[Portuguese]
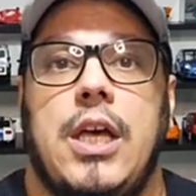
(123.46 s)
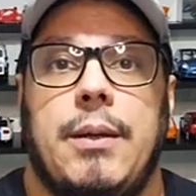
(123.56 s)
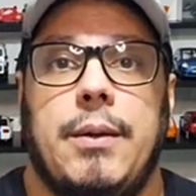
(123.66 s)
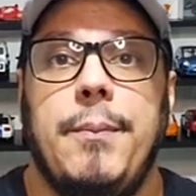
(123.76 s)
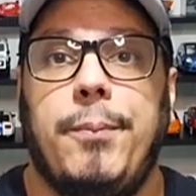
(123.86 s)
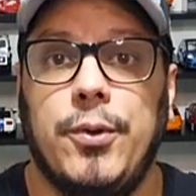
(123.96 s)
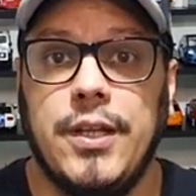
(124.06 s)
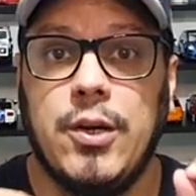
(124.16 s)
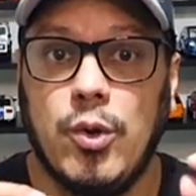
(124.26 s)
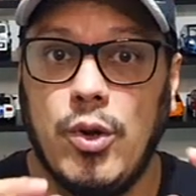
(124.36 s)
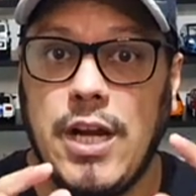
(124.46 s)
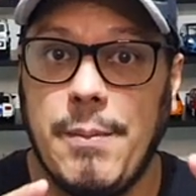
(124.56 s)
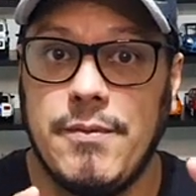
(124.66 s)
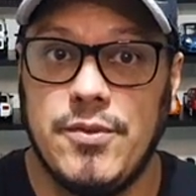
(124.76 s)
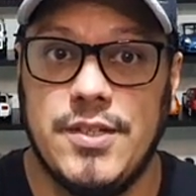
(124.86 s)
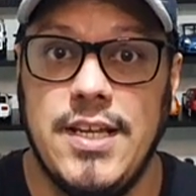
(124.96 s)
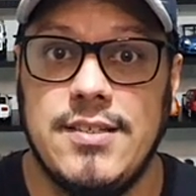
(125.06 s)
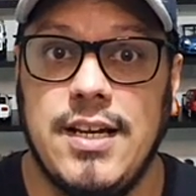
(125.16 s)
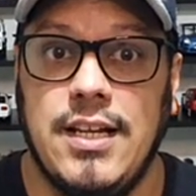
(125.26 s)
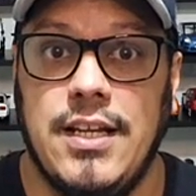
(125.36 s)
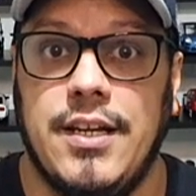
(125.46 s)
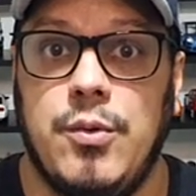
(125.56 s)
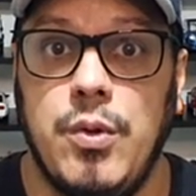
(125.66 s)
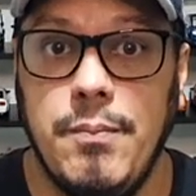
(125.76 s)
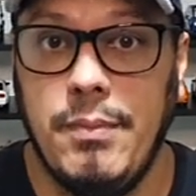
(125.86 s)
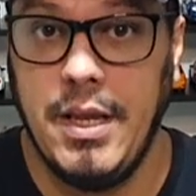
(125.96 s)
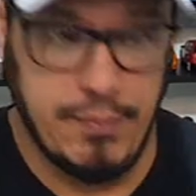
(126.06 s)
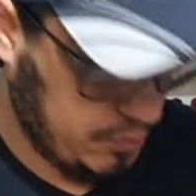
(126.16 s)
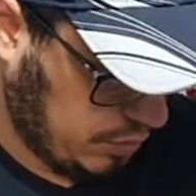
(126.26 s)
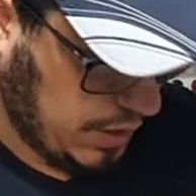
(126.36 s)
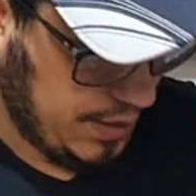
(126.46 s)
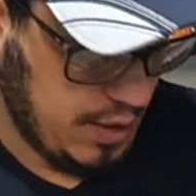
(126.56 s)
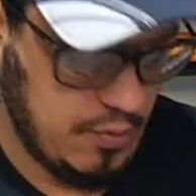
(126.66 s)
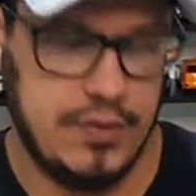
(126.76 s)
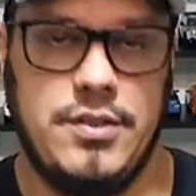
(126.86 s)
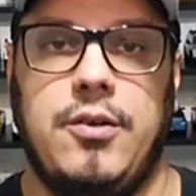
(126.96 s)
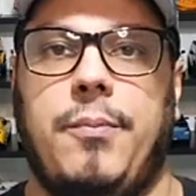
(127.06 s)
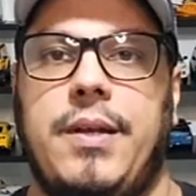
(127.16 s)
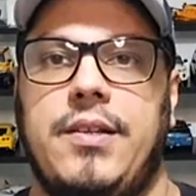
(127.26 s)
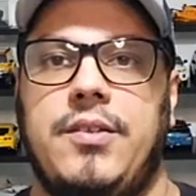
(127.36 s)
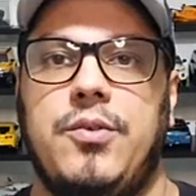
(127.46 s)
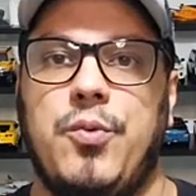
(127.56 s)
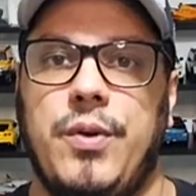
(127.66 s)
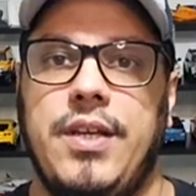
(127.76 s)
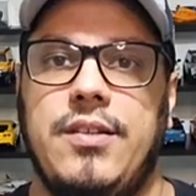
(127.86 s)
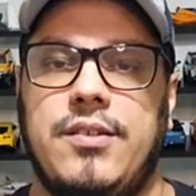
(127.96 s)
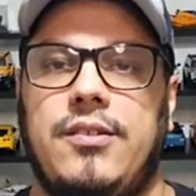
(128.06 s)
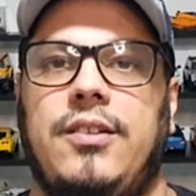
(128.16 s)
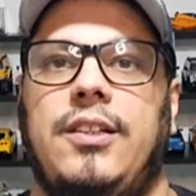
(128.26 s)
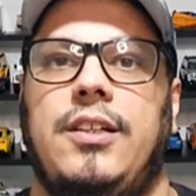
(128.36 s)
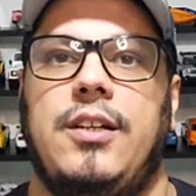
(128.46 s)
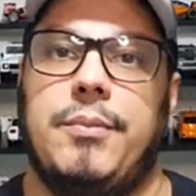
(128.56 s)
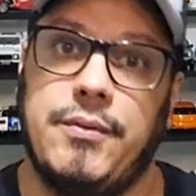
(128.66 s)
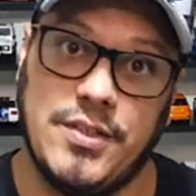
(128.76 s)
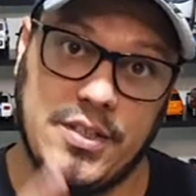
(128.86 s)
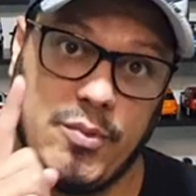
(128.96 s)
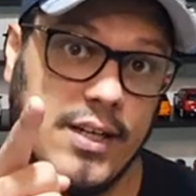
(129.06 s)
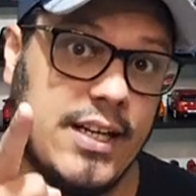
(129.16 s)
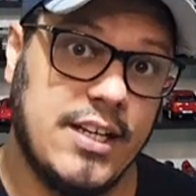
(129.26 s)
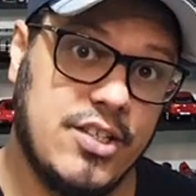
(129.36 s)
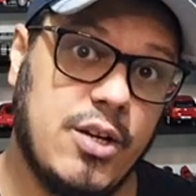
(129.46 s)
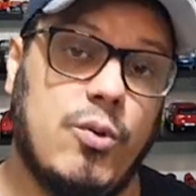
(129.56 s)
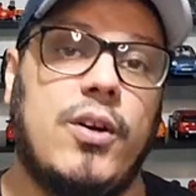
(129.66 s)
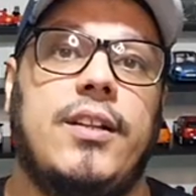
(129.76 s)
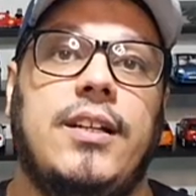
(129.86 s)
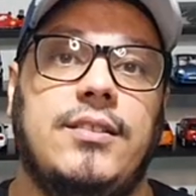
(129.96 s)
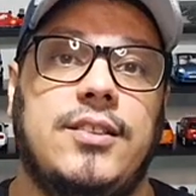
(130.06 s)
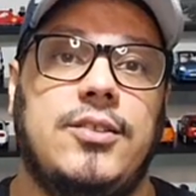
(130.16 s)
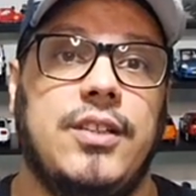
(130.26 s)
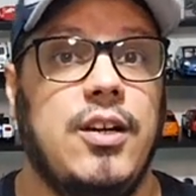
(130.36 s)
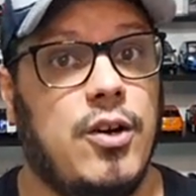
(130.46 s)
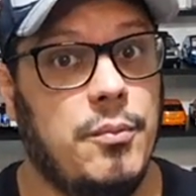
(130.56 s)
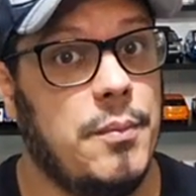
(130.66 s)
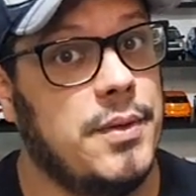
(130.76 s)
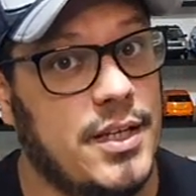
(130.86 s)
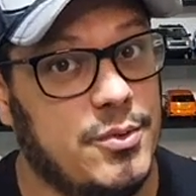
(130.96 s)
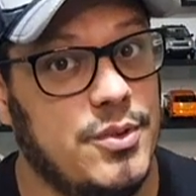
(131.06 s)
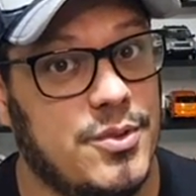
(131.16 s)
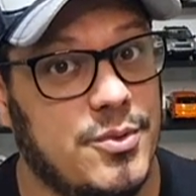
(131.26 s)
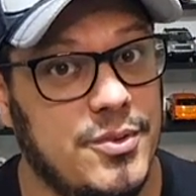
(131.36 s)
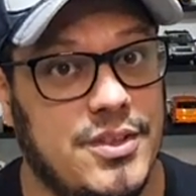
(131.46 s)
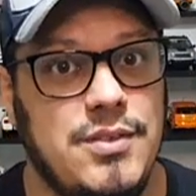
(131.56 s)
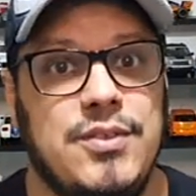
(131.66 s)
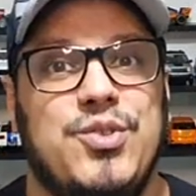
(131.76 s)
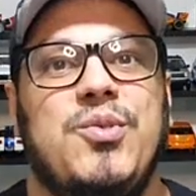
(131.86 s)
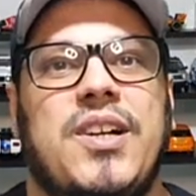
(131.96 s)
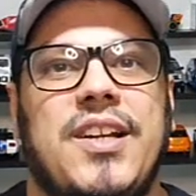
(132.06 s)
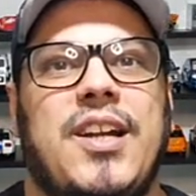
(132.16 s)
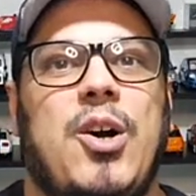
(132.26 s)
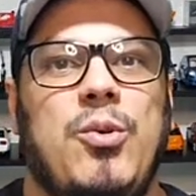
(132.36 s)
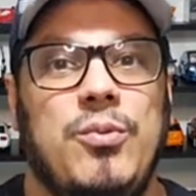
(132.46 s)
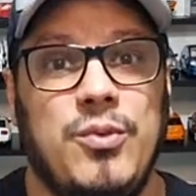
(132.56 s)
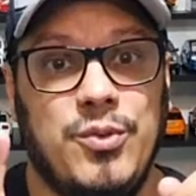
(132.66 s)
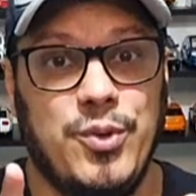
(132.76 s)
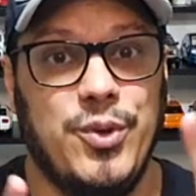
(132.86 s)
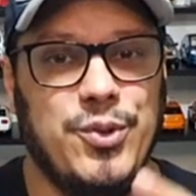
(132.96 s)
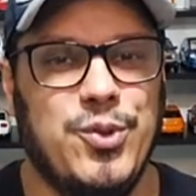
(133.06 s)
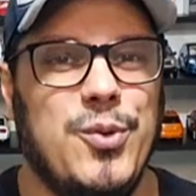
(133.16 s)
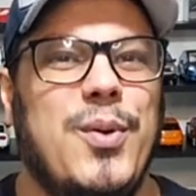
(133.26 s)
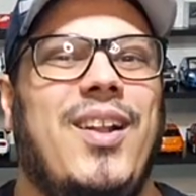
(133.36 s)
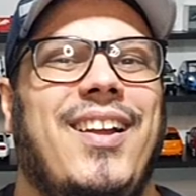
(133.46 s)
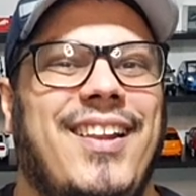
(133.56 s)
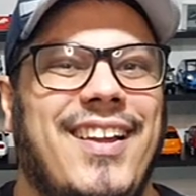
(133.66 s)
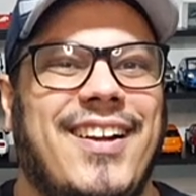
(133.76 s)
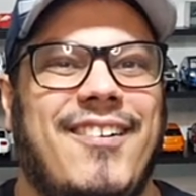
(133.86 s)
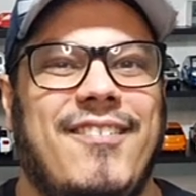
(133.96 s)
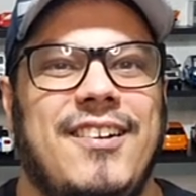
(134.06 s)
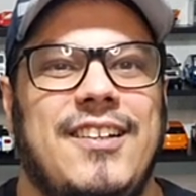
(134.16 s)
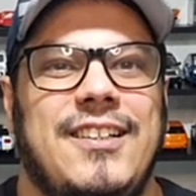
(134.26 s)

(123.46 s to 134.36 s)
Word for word: Para eu poder colocar para vocês, galera, o emblema do canal, assim, ó, parecido com esse, ó para vocês guardarem de recordação, né? Ó, uma miniatura exclusiva de um canal do YouTube, olha que legal.